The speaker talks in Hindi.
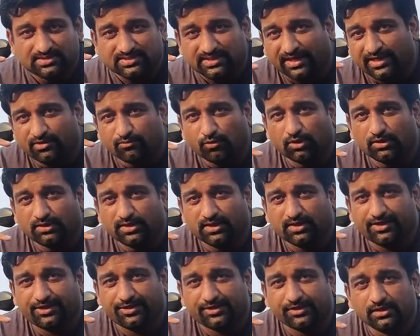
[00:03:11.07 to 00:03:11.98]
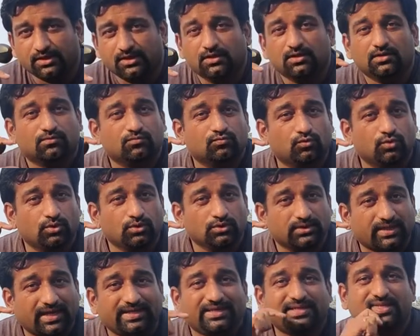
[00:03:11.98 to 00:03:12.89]
साइड वॉल का हाइट वो
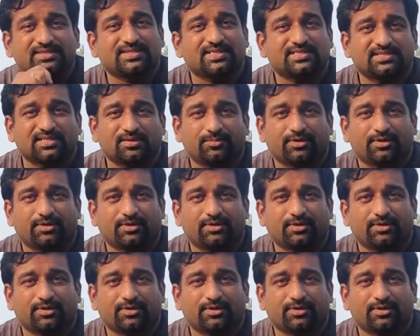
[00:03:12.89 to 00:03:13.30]
96 सिक्स